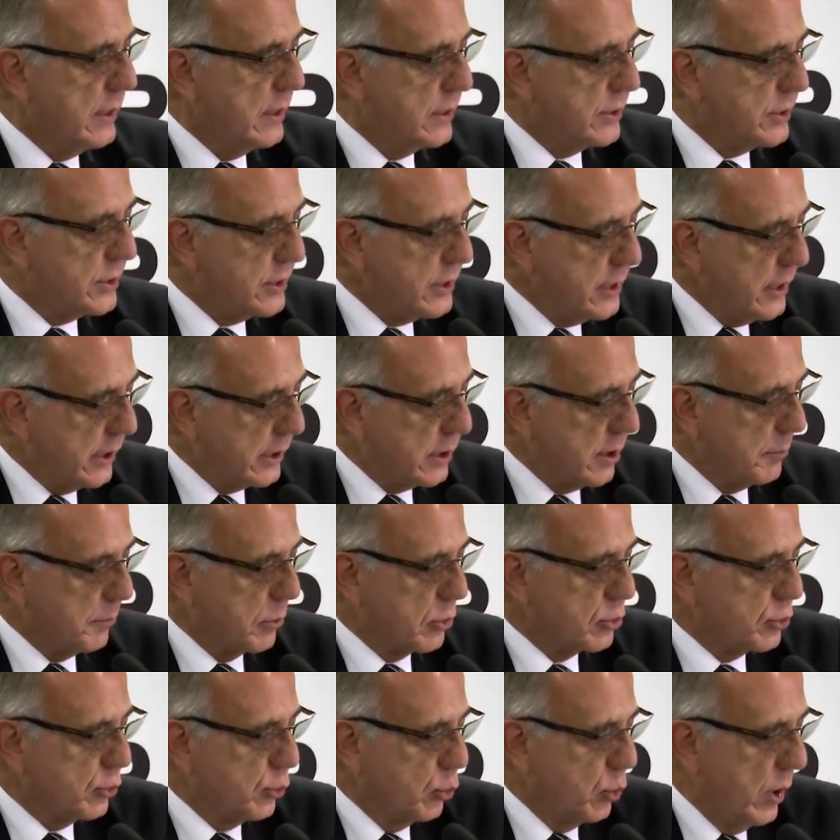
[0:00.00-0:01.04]
siete
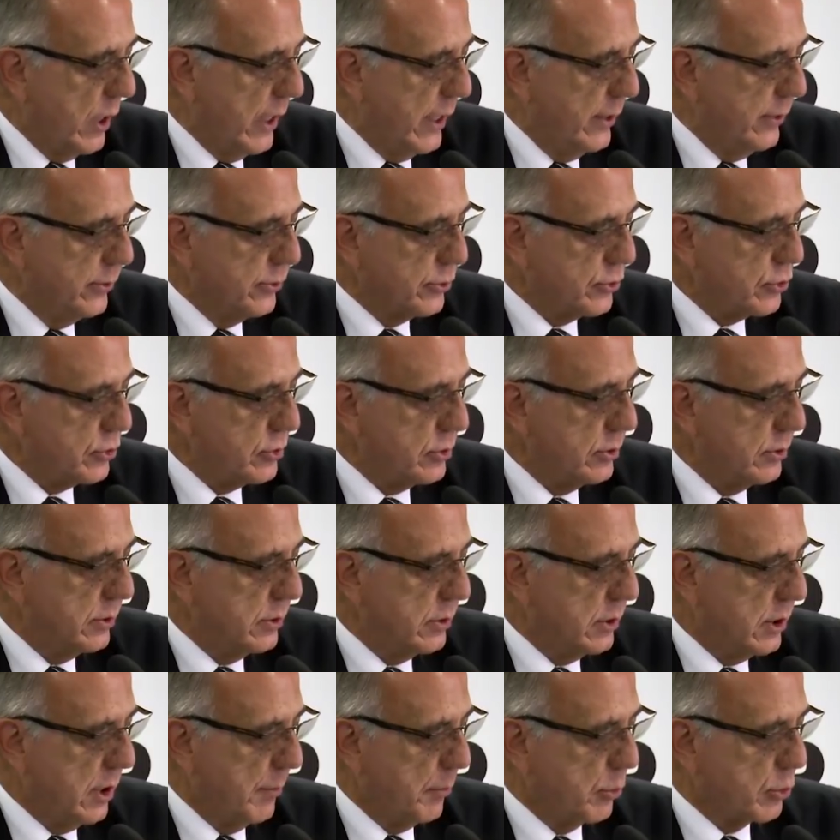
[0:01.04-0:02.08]
postulados
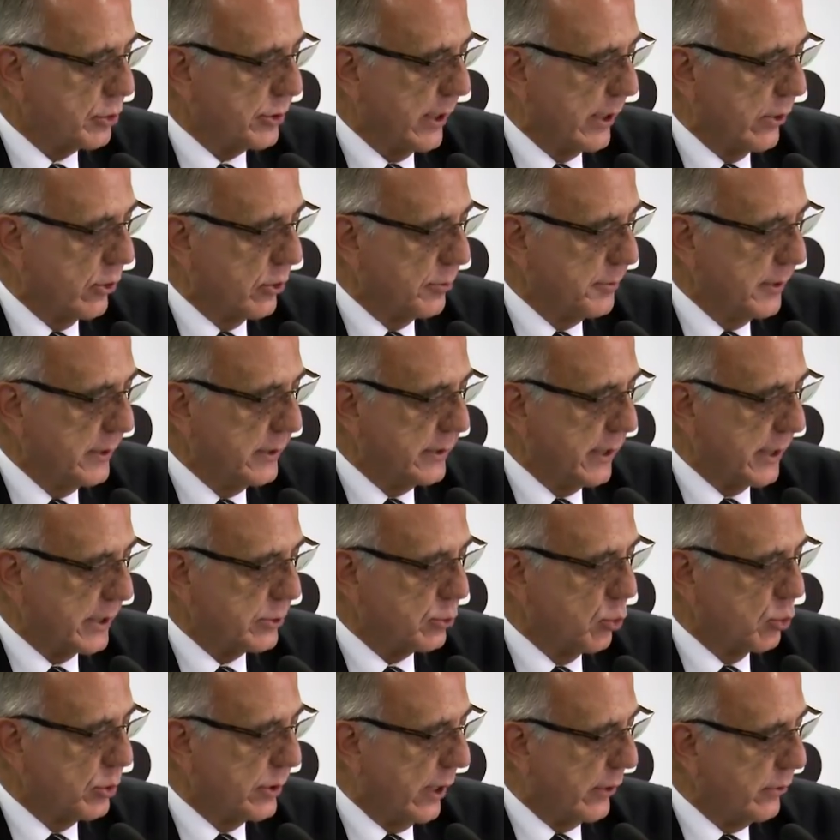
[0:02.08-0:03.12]
que posteriormente
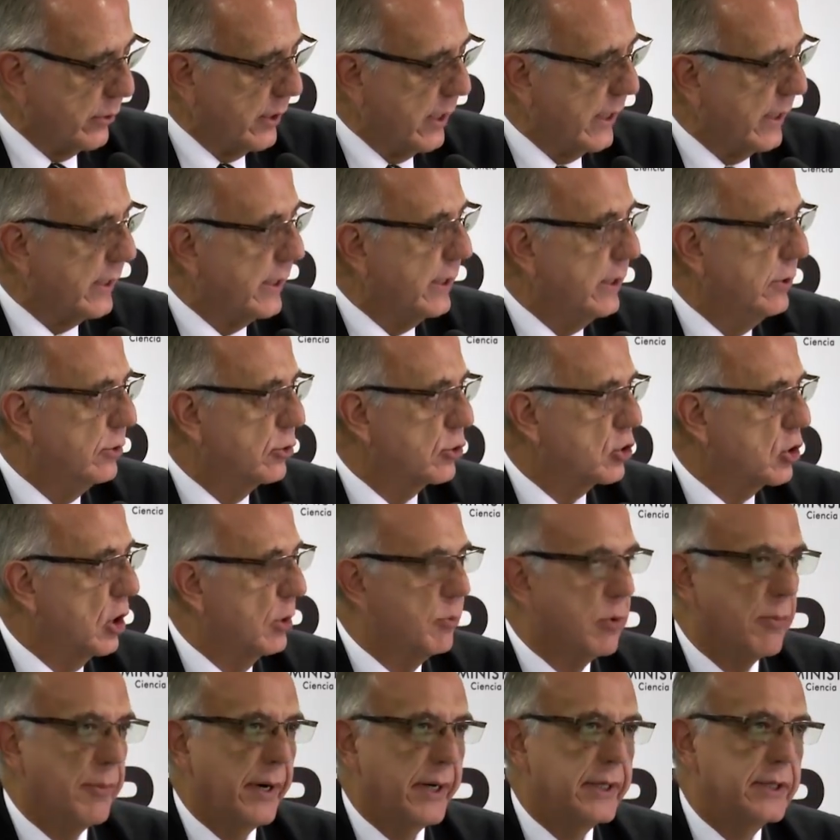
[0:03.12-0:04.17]
resultaron elegidos
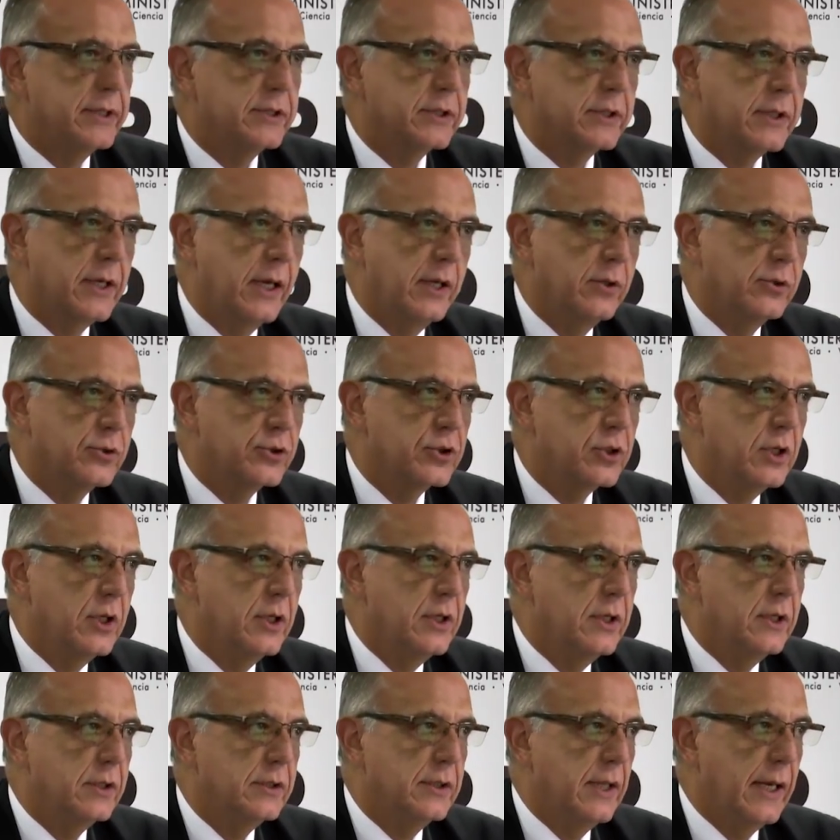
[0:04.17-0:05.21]
como magistrados
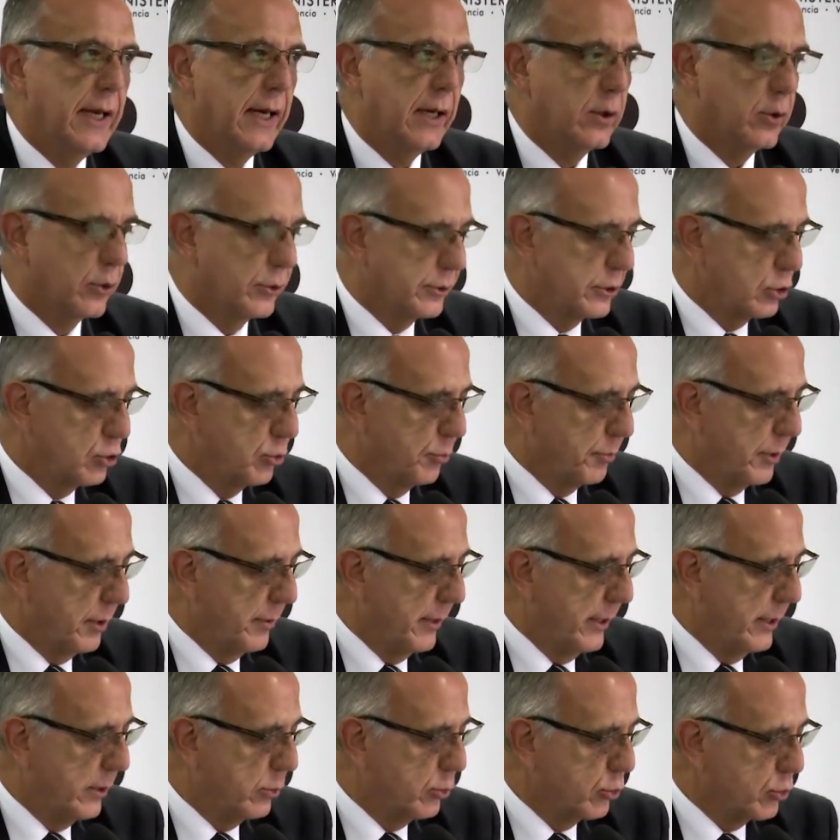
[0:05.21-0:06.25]
de la Corte
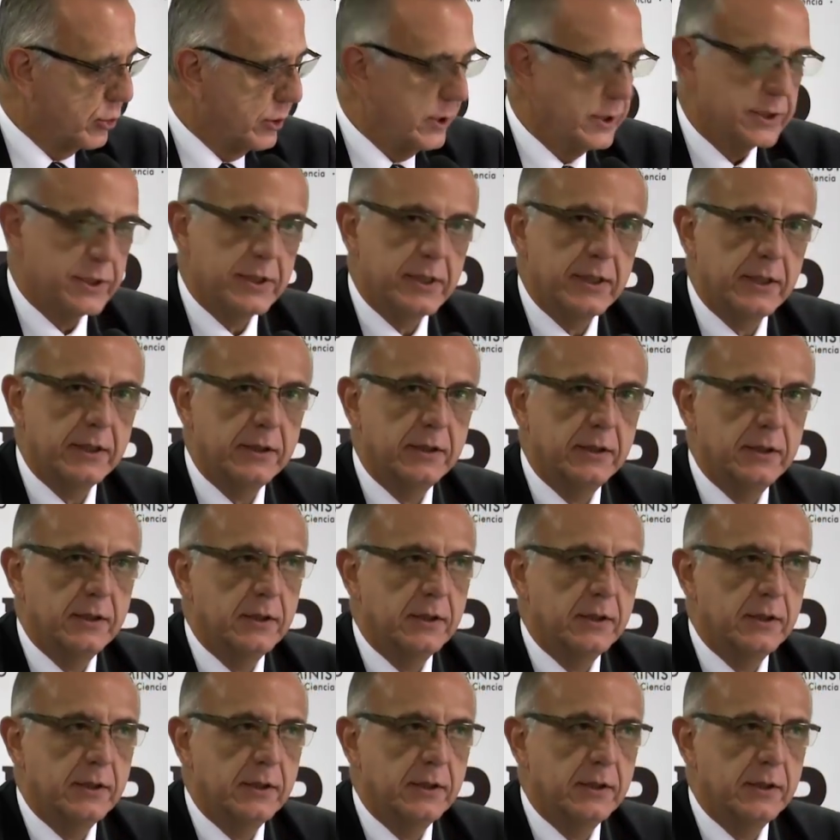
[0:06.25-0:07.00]
Suprema de Justicia,